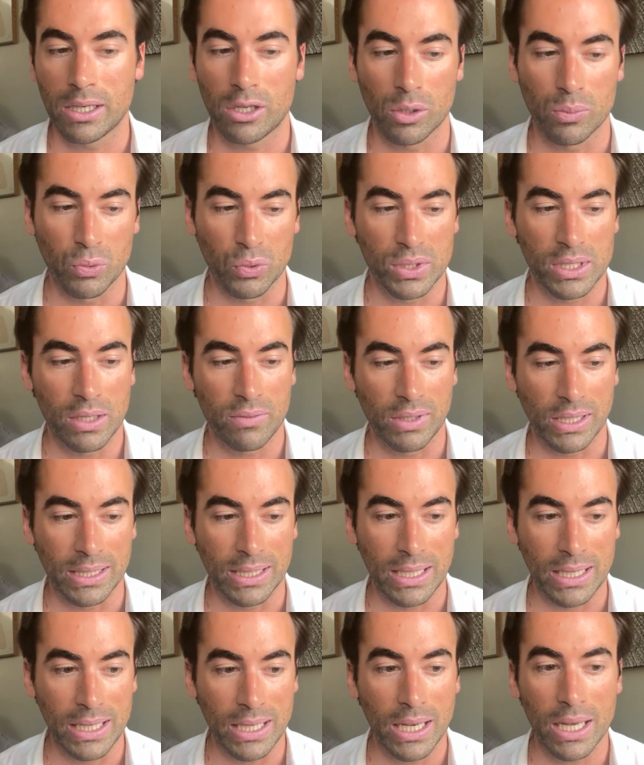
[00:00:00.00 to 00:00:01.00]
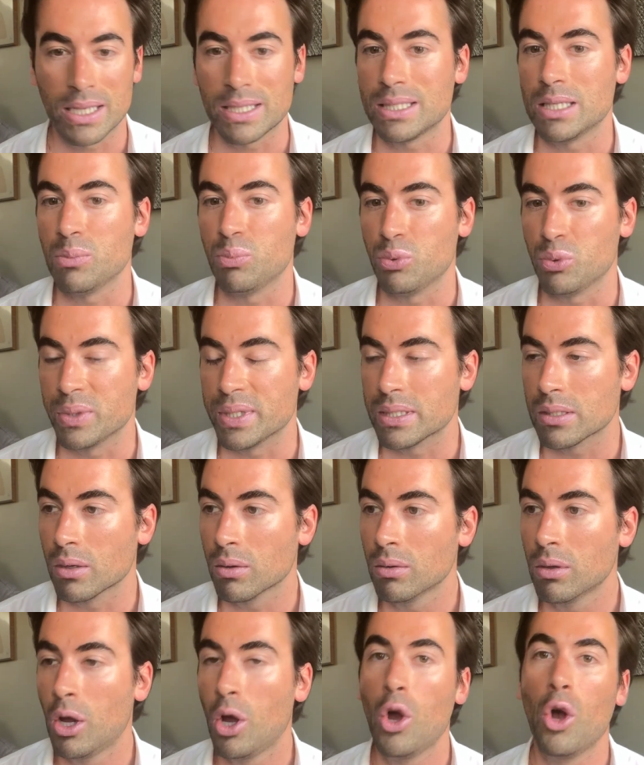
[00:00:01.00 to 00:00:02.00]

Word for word: comme on dit, avec des liens assez puissants,